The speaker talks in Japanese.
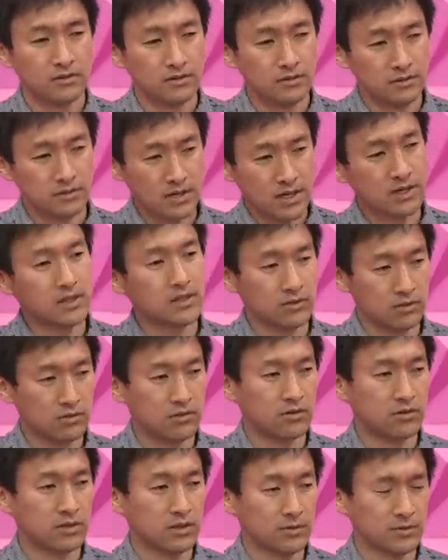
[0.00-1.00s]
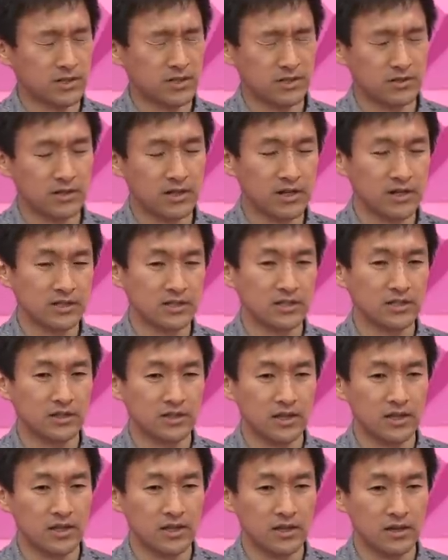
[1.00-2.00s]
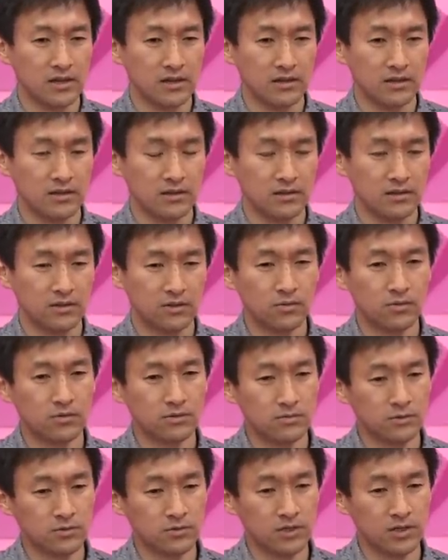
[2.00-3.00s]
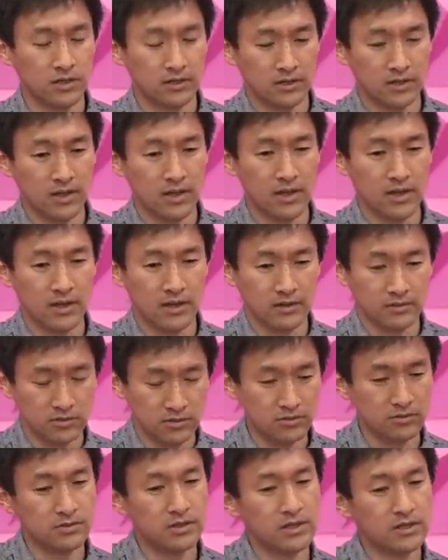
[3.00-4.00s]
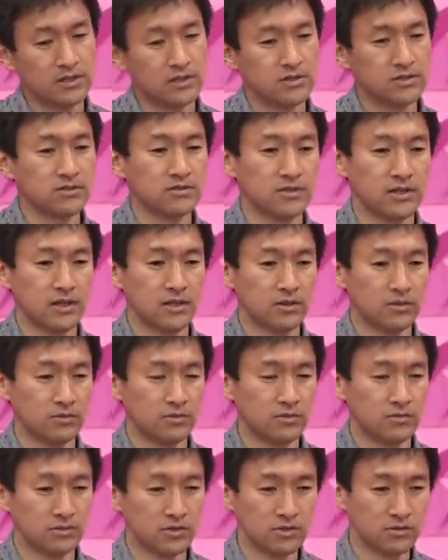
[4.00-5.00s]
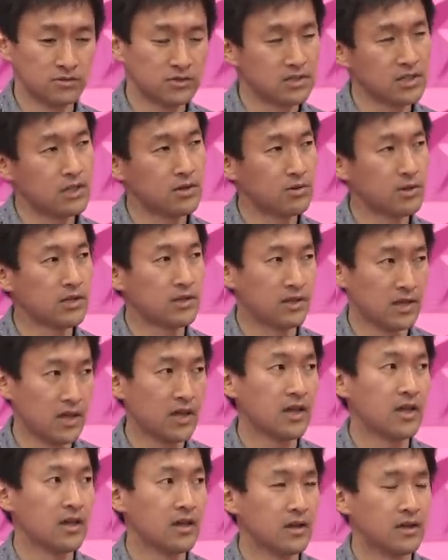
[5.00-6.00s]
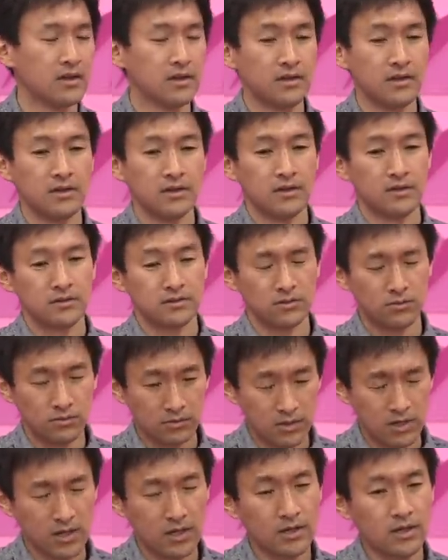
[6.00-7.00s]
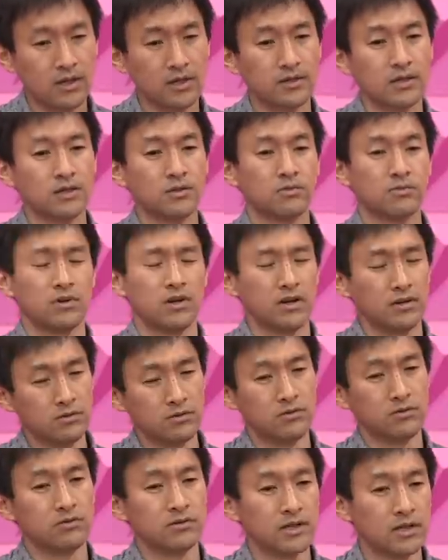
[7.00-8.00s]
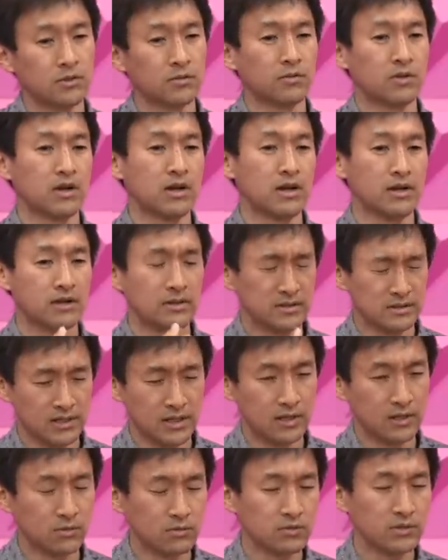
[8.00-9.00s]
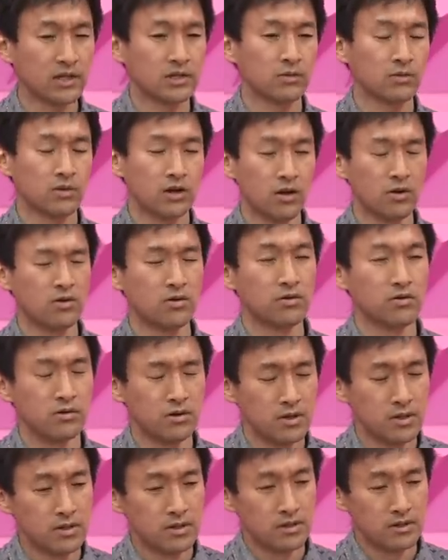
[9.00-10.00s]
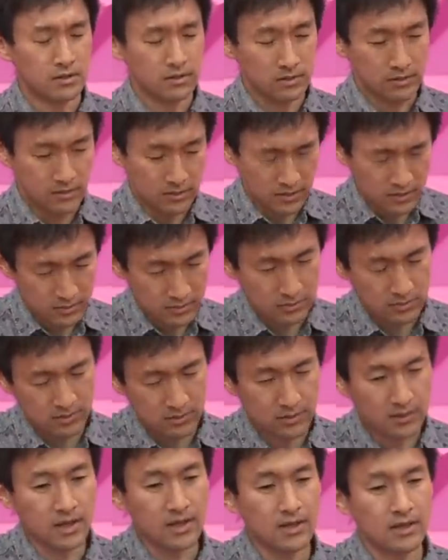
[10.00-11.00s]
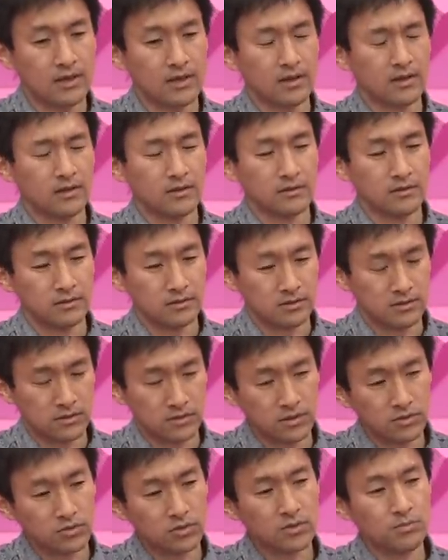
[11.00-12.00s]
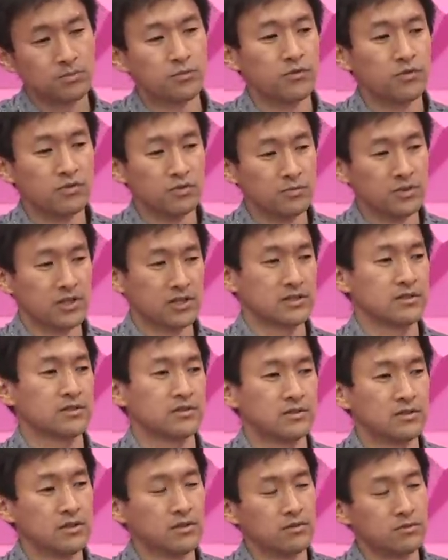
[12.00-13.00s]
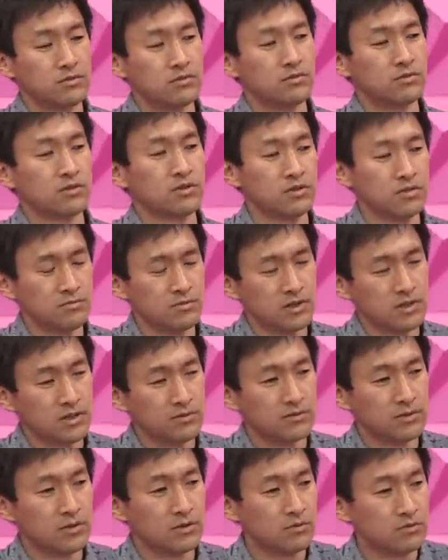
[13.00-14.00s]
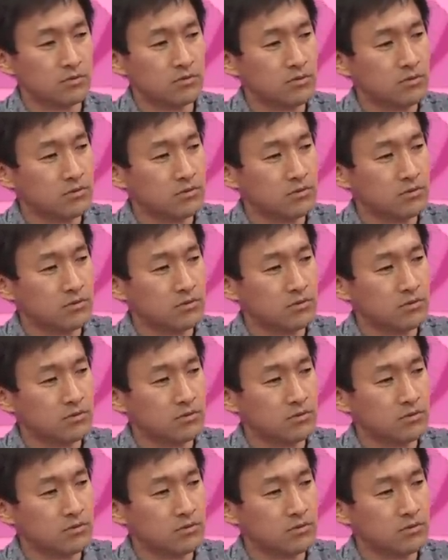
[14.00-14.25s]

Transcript: さっきの山下さんの話って人を産む時って10年20年の熟成を経て、はい、その経験だとか苦労だとか成功だとかを引きずって次の一歩を踏み出すっていうこうキュームラティブなこ